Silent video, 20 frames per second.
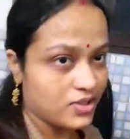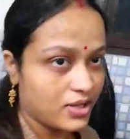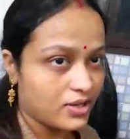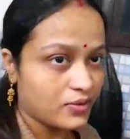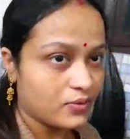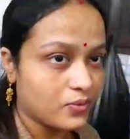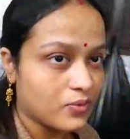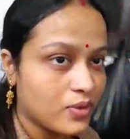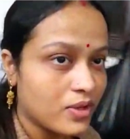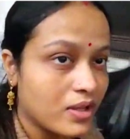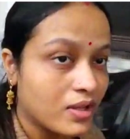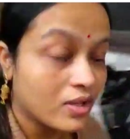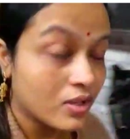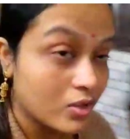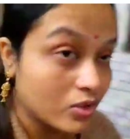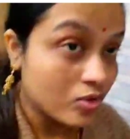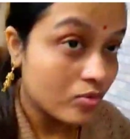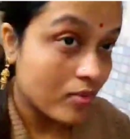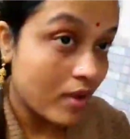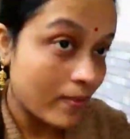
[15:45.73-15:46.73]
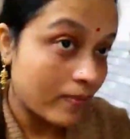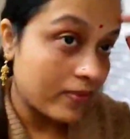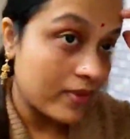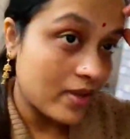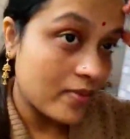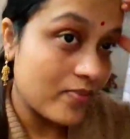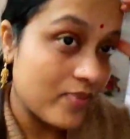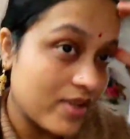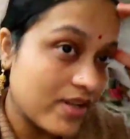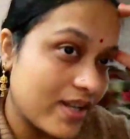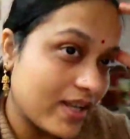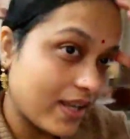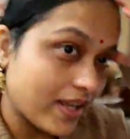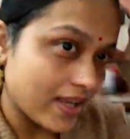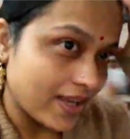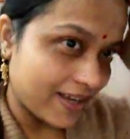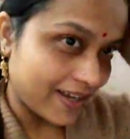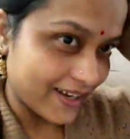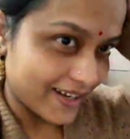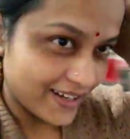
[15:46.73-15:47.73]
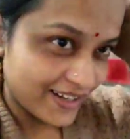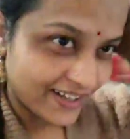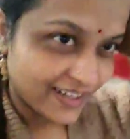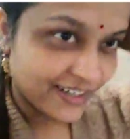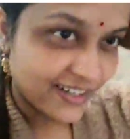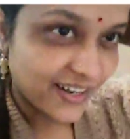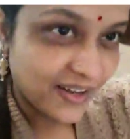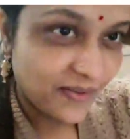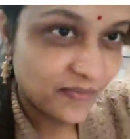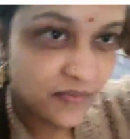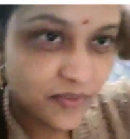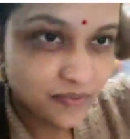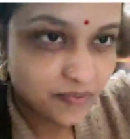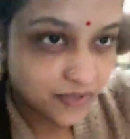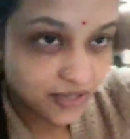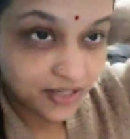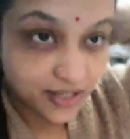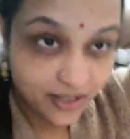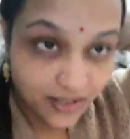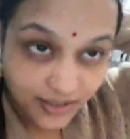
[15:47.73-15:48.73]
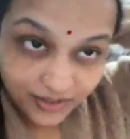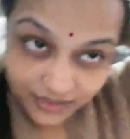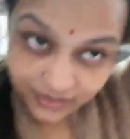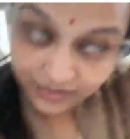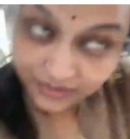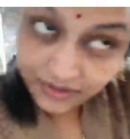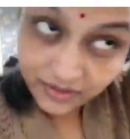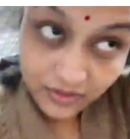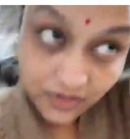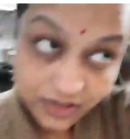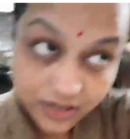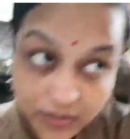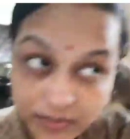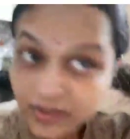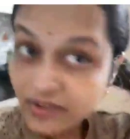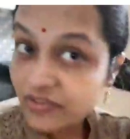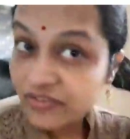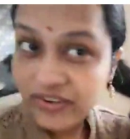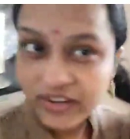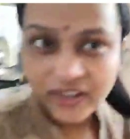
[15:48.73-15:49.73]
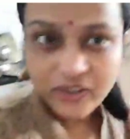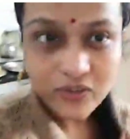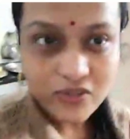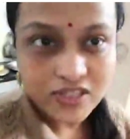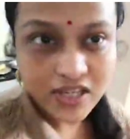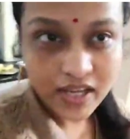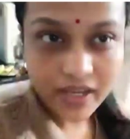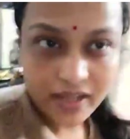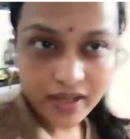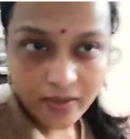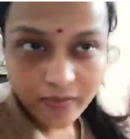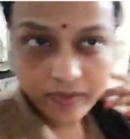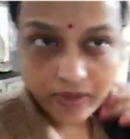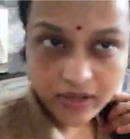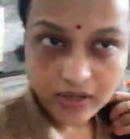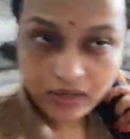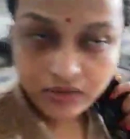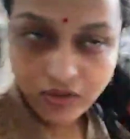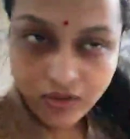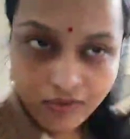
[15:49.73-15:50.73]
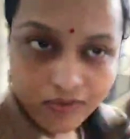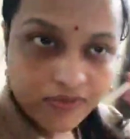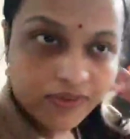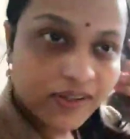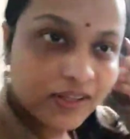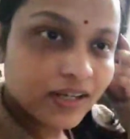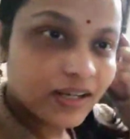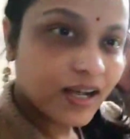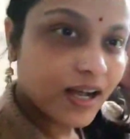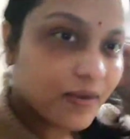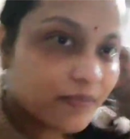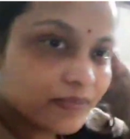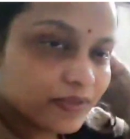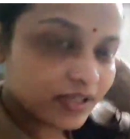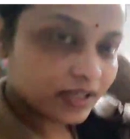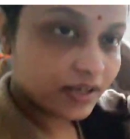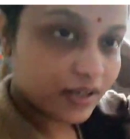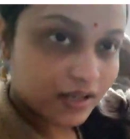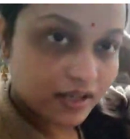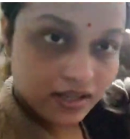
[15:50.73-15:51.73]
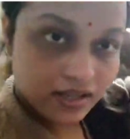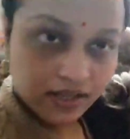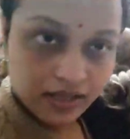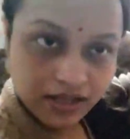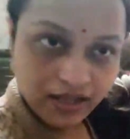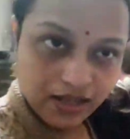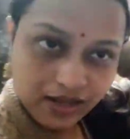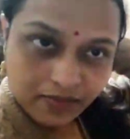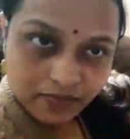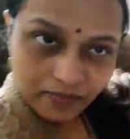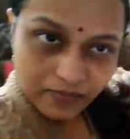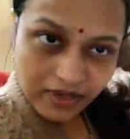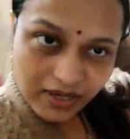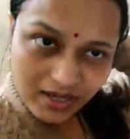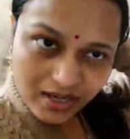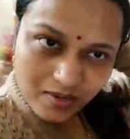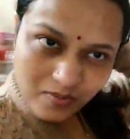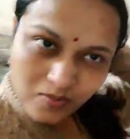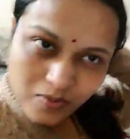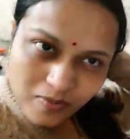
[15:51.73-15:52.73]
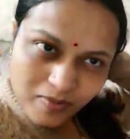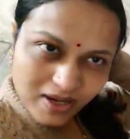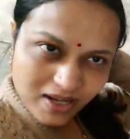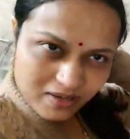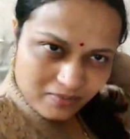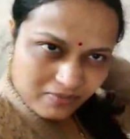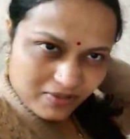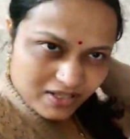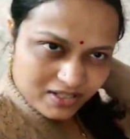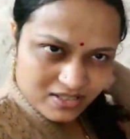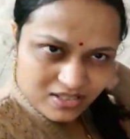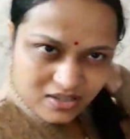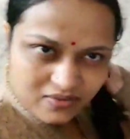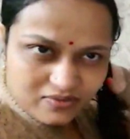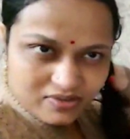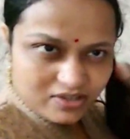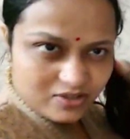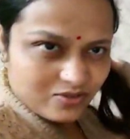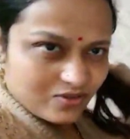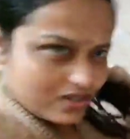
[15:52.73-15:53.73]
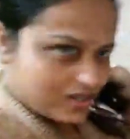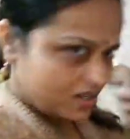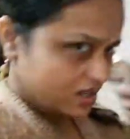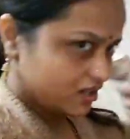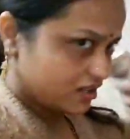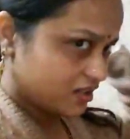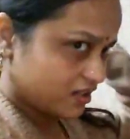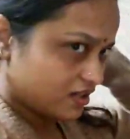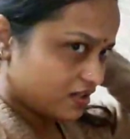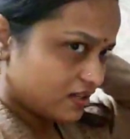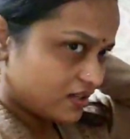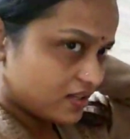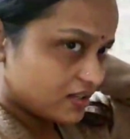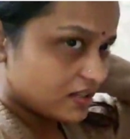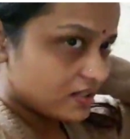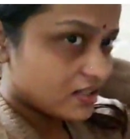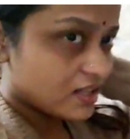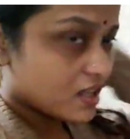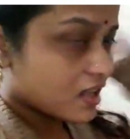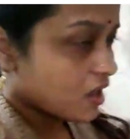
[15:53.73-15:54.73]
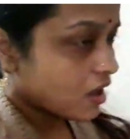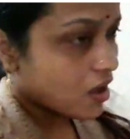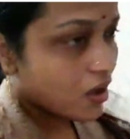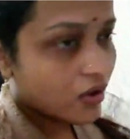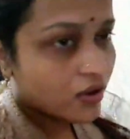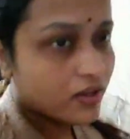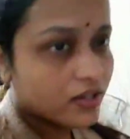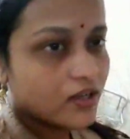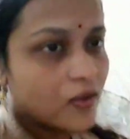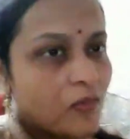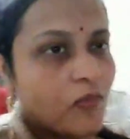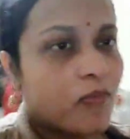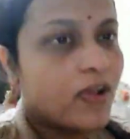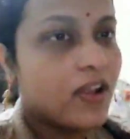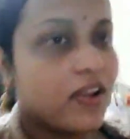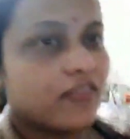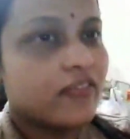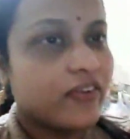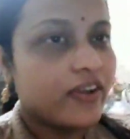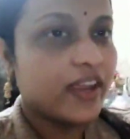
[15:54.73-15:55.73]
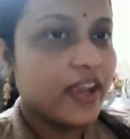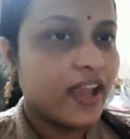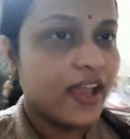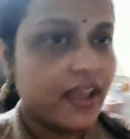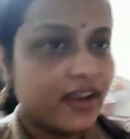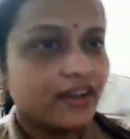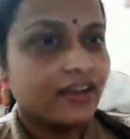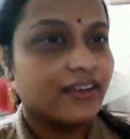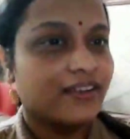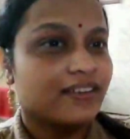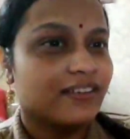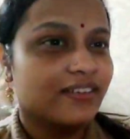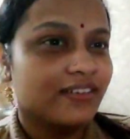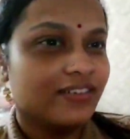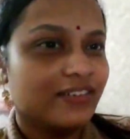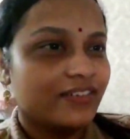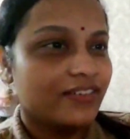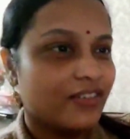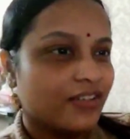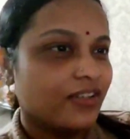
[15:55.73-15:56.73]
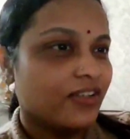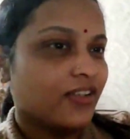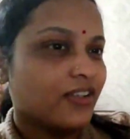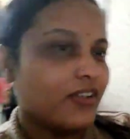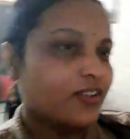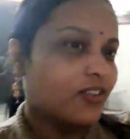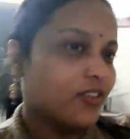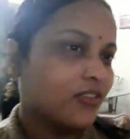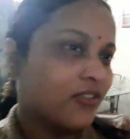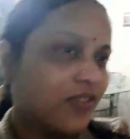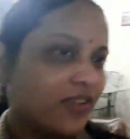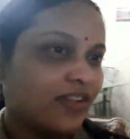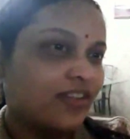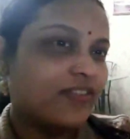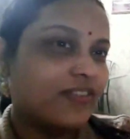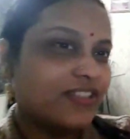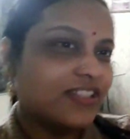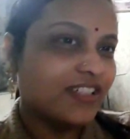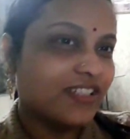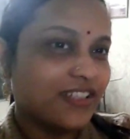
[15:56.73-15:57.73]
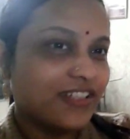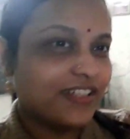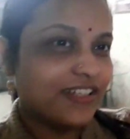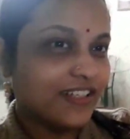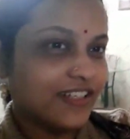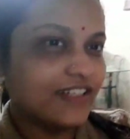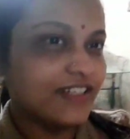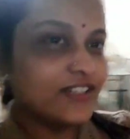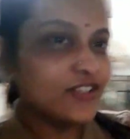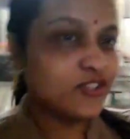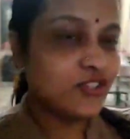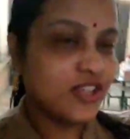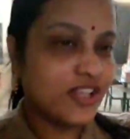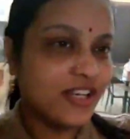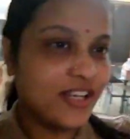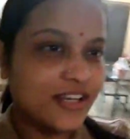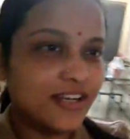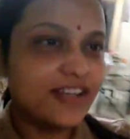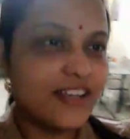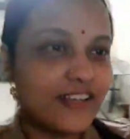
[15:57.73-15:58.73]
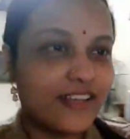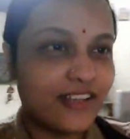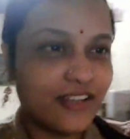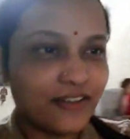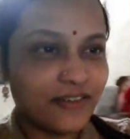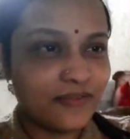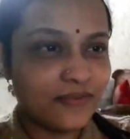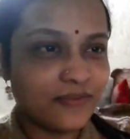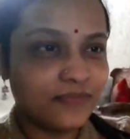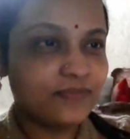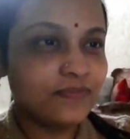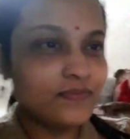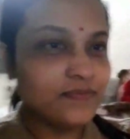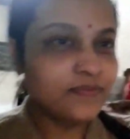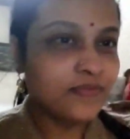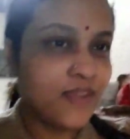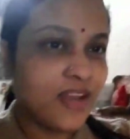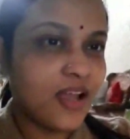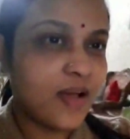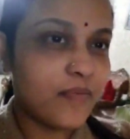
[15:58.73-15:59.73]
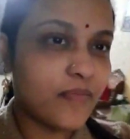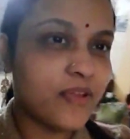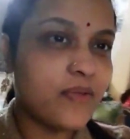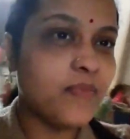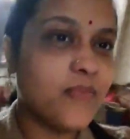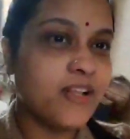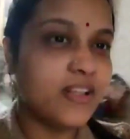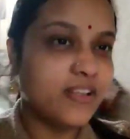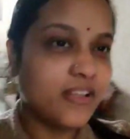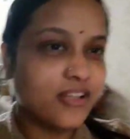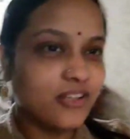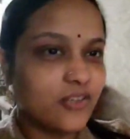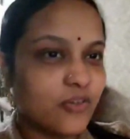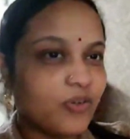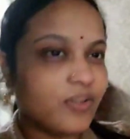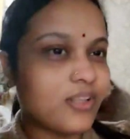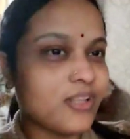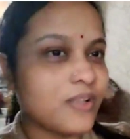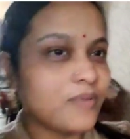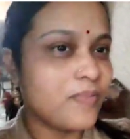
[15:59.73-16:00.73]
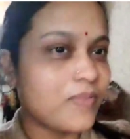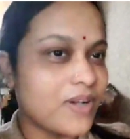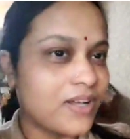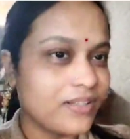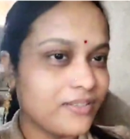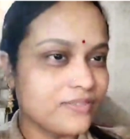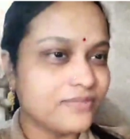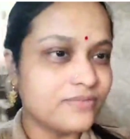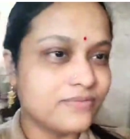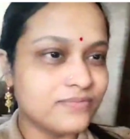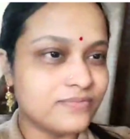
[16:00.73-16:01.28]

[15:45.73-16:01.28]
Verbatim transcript: जा रही हूँ तो आपसे अब सीधे केक कटिंग के टाइम पे मिलेंगे जब ये फ्री हो जाएंगे अभी ना तो ऑफिस का काम कर रहे मेरे ना मोबाइल में अच्छा वीडियो नहीं आता इसी और इनका मोबाइल फ्री है नहीं सो इस वजह से चलिए ठीक है आपसे मिलते हैं थोड़ी देर बाद